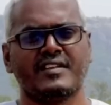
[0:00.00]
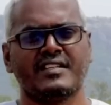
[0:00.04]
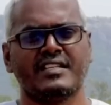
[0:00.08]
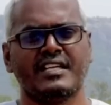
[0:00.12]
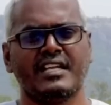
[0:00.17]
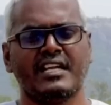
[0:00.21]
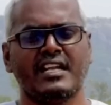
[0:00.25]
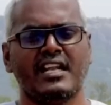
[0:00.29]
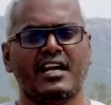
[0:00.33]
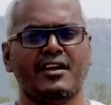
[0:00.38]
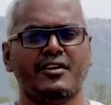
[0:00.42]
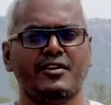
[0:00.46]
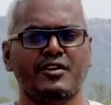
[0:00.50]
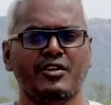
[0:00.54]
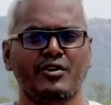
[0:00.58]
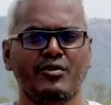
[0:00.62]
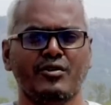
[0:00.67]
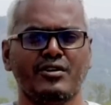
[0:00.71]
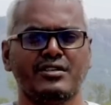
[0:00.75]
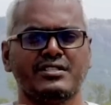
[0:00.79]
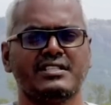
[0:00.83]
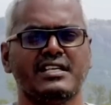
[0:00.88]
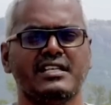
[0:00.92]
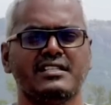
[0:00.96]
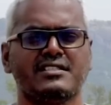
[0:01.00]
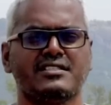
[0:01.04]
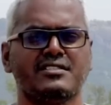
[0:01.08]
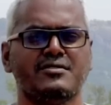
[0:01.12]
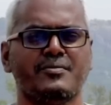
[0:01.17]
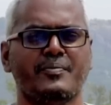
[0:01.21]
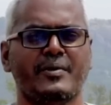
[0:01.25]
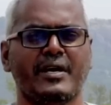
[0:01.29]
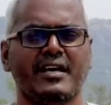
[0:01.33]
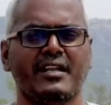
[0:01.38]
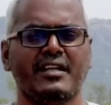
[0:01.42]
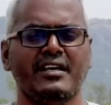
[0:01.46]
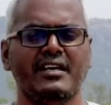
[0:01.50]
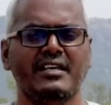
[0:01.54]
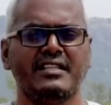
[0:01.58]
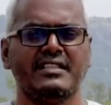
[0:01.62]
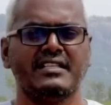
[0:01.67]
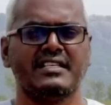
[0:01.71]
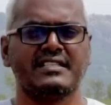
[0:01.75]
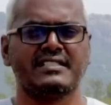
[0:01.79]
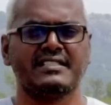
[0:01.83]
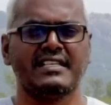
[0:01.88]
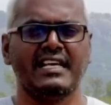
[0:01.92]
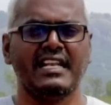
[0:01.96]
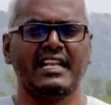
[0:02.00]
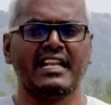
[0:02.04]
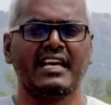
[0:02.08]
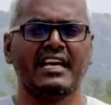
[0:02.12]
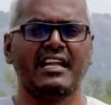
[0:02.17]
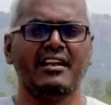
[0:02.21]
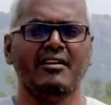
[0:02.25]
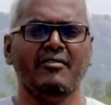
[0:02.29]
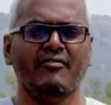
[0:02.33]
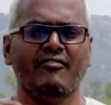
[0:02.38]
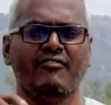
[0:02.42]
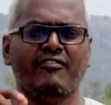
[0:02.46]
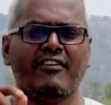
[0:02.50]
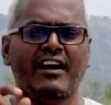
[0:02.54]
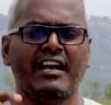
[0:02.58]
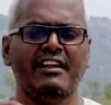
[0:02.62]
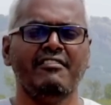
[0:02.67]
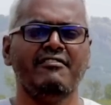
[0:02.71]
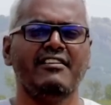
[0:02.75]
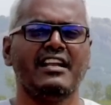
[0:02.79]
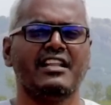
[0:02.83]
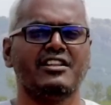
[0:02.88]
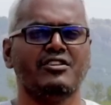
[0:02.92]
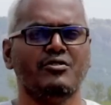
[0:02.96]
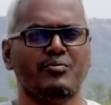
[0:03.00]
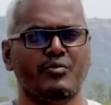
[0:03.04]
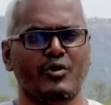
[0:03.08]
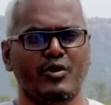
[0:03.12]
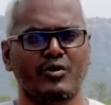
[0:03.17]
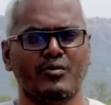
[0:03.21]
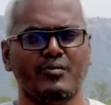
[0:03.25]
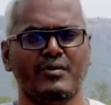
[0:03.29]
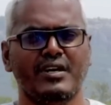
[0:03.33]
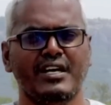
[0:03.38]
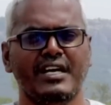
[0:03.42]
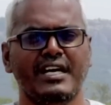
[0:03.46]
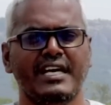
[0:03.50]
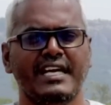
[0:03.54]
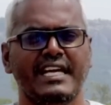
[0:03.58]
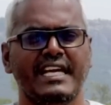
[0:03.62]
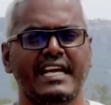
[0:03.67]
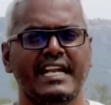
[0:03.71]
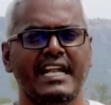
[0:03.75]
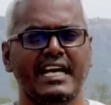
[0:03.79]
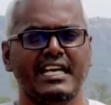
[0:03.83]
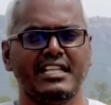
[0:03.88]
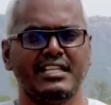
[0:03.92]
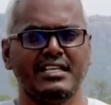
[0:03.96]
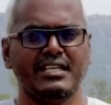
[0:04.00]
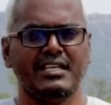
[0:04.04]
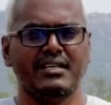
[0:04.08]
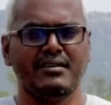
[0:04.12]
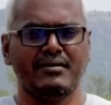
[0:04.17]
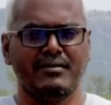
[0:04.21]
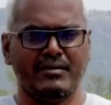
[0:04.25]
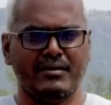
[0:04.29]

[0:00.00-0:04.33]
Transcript: சரிங்களா நியூரோ செல்ஸ்னு பேர் இந்த செல்கள் வலுவிலேருந்து போகும் ஏன்னா இது